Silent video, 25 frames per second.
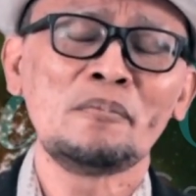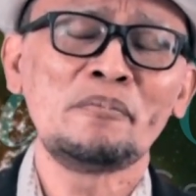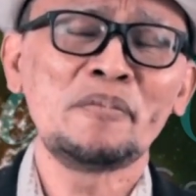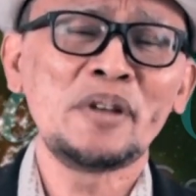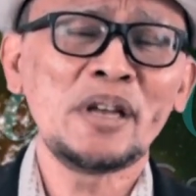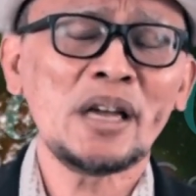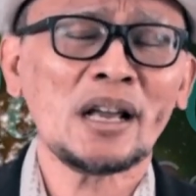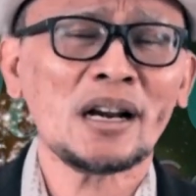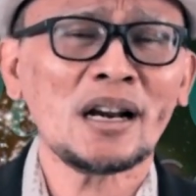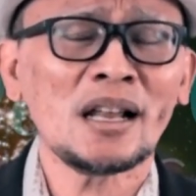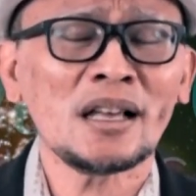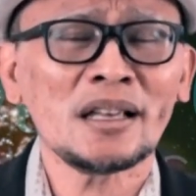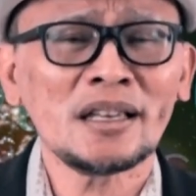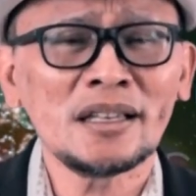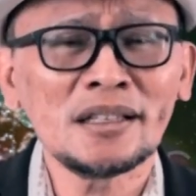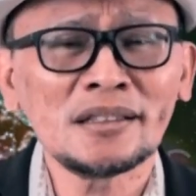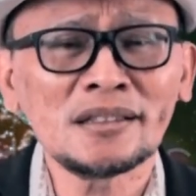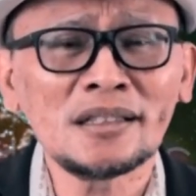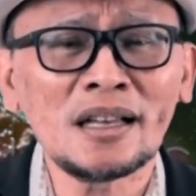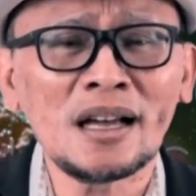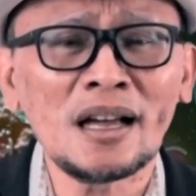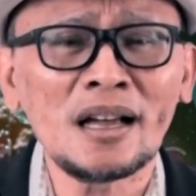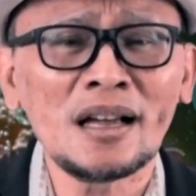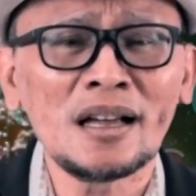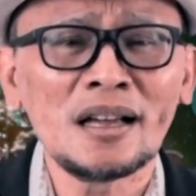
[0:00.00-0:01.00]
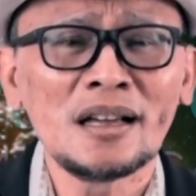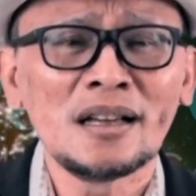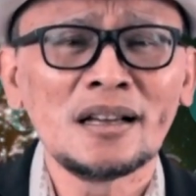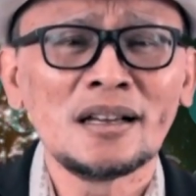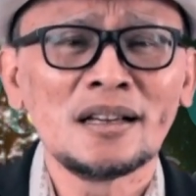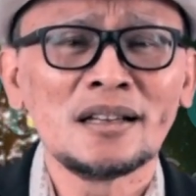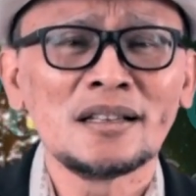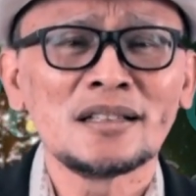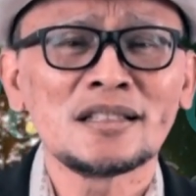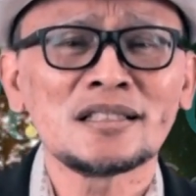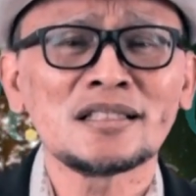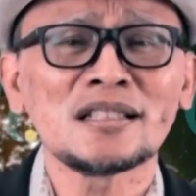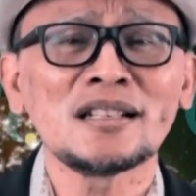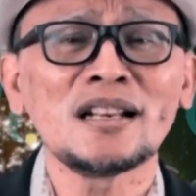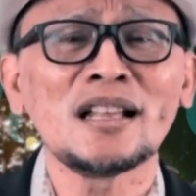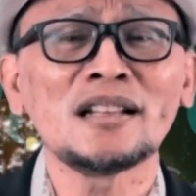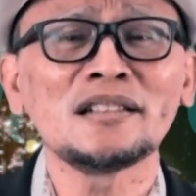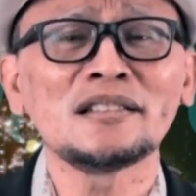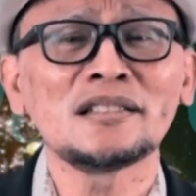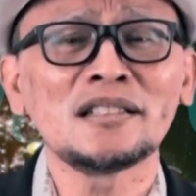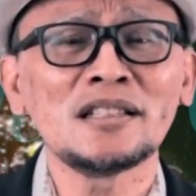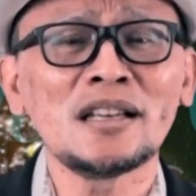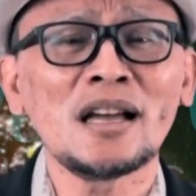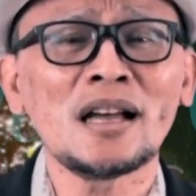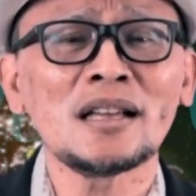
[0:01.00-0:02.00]
Biarlah kita
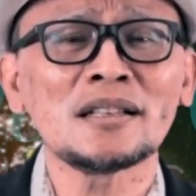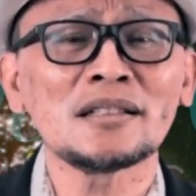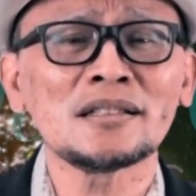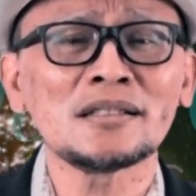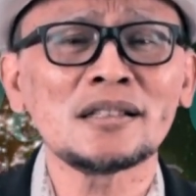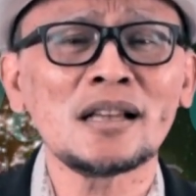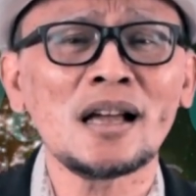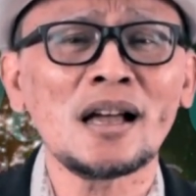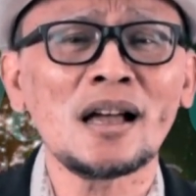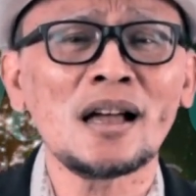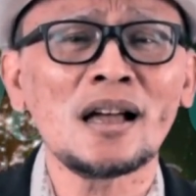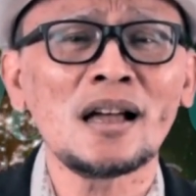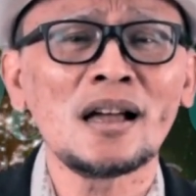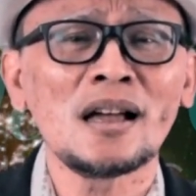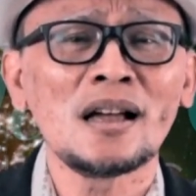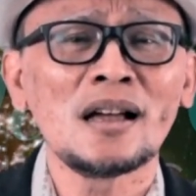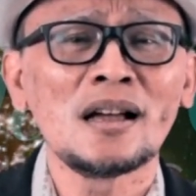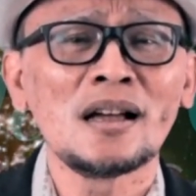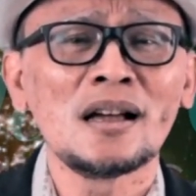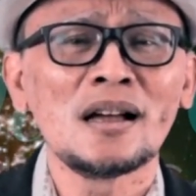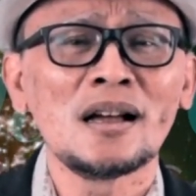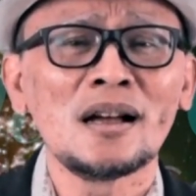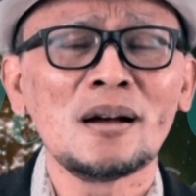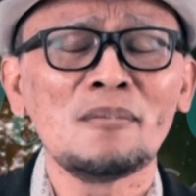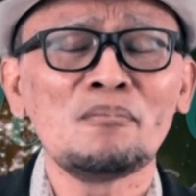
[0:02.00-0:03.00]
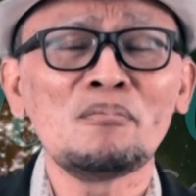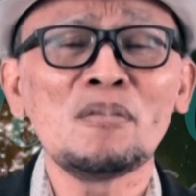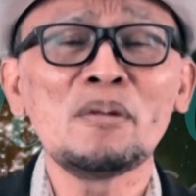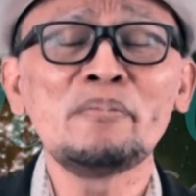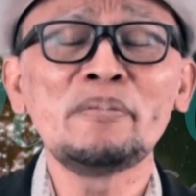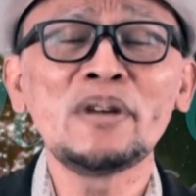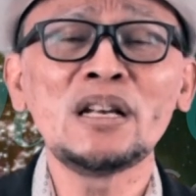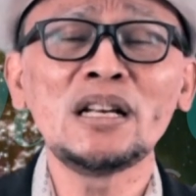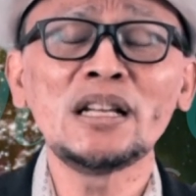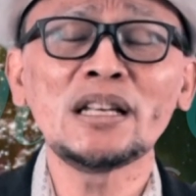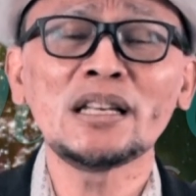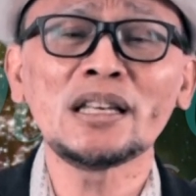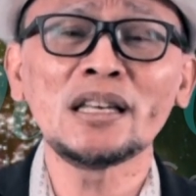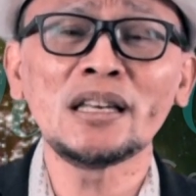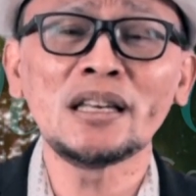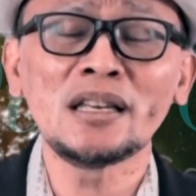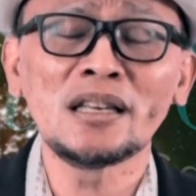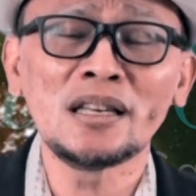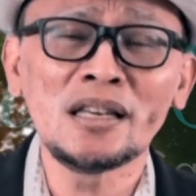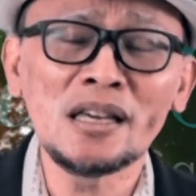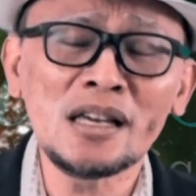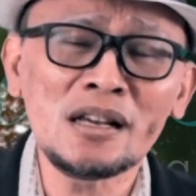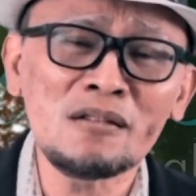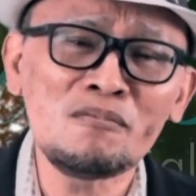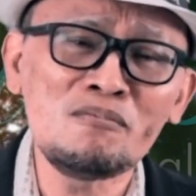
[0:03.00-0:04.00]
senantiasa memiliki
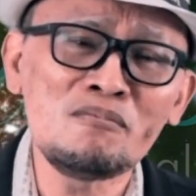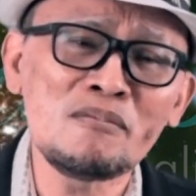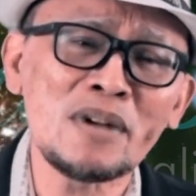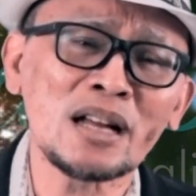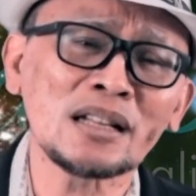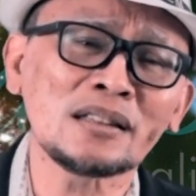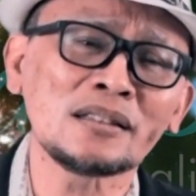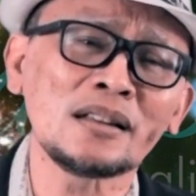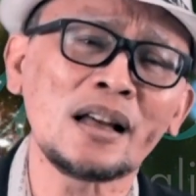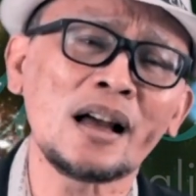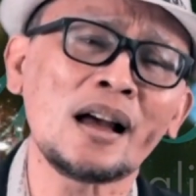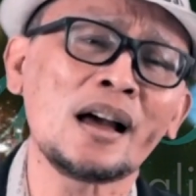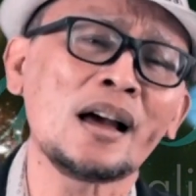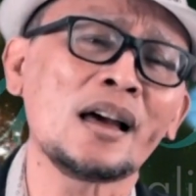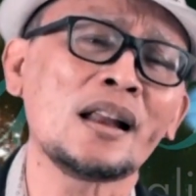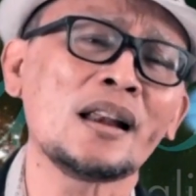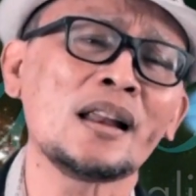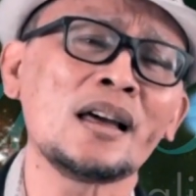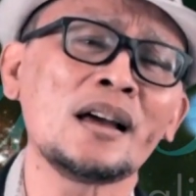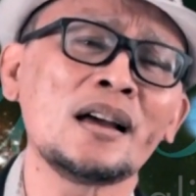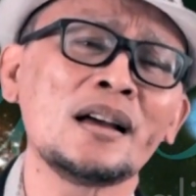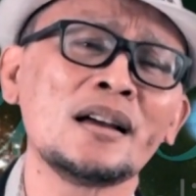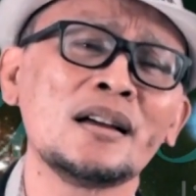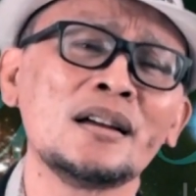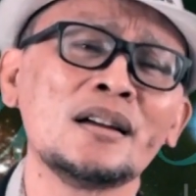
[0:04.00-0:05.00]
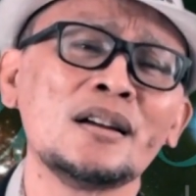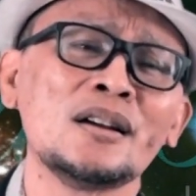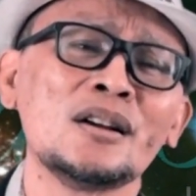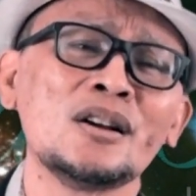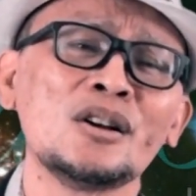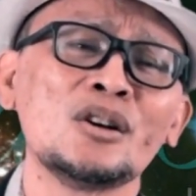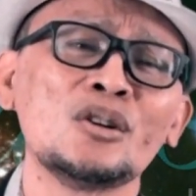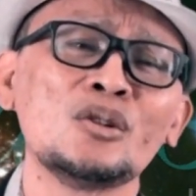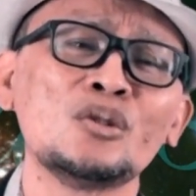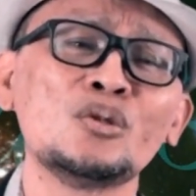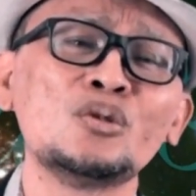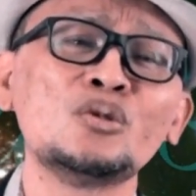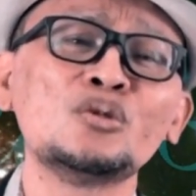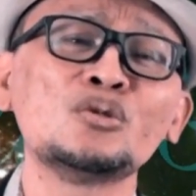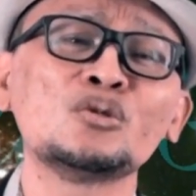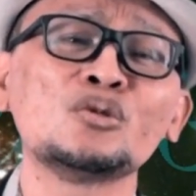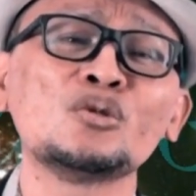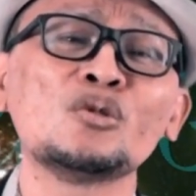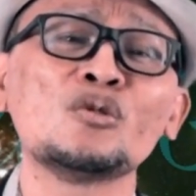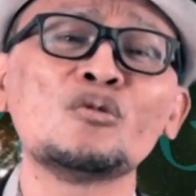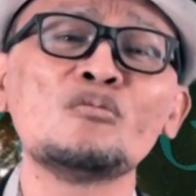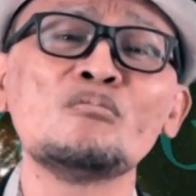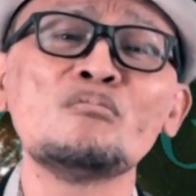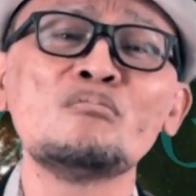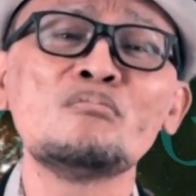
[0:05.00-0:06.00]
hikmat Allah
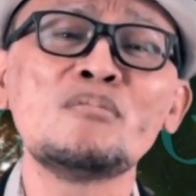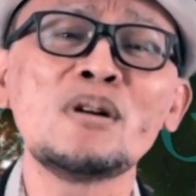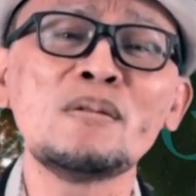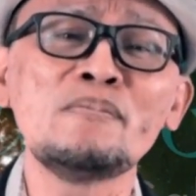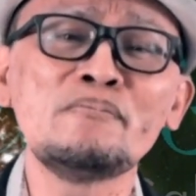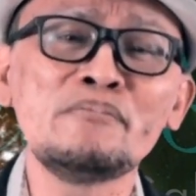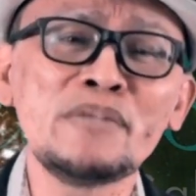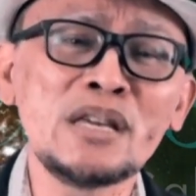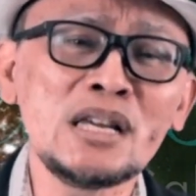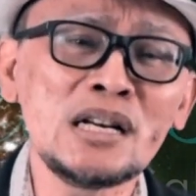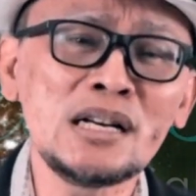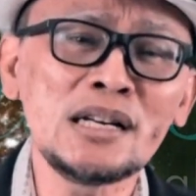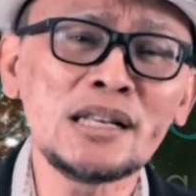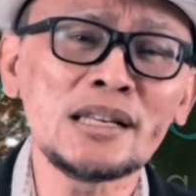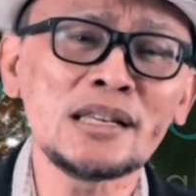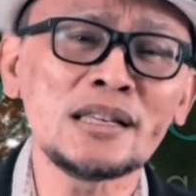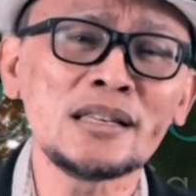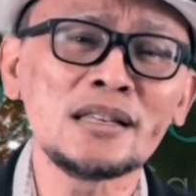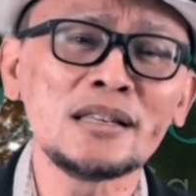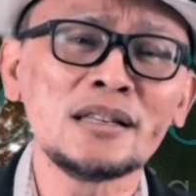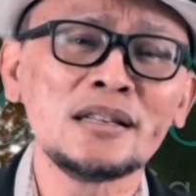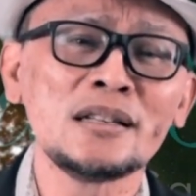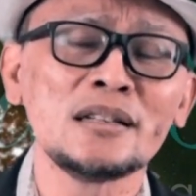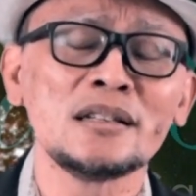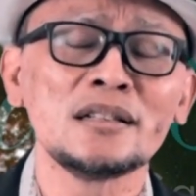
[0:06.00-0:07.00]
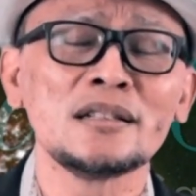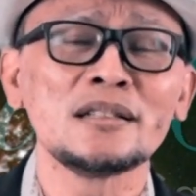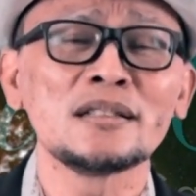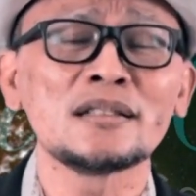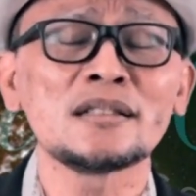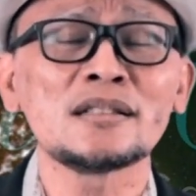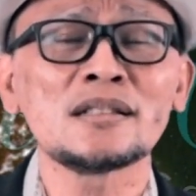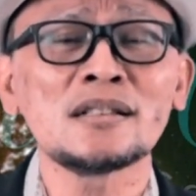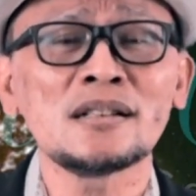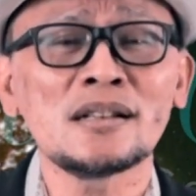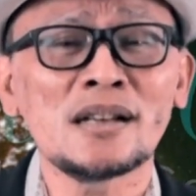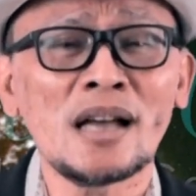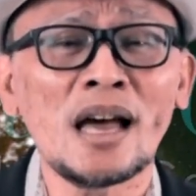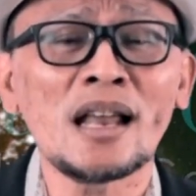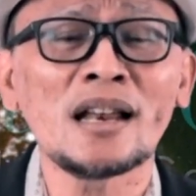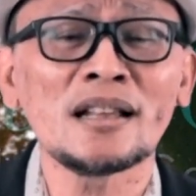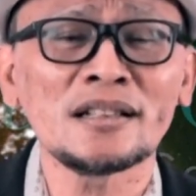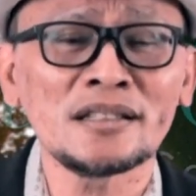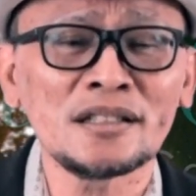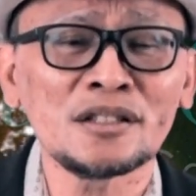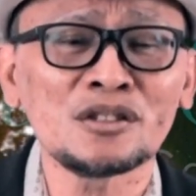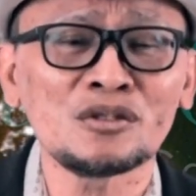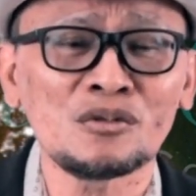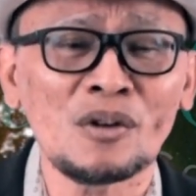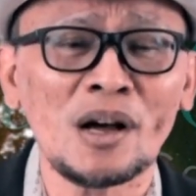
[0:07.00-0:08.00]
untuk memilih
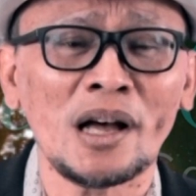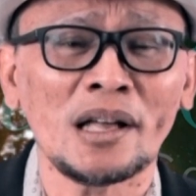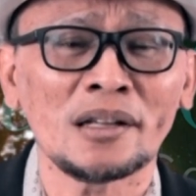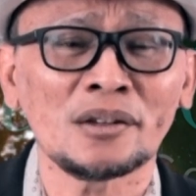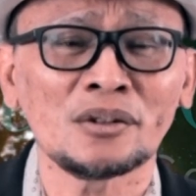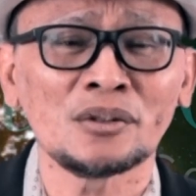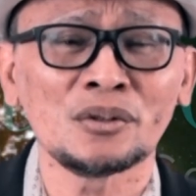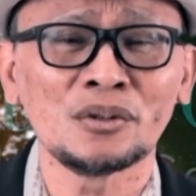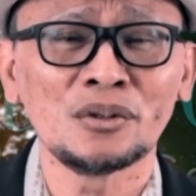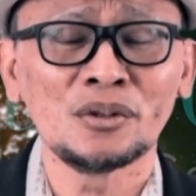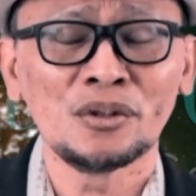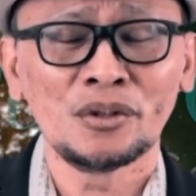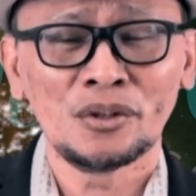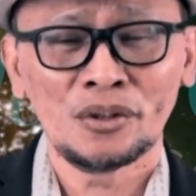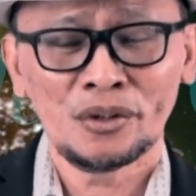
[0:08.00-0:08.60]
segala sesuatu.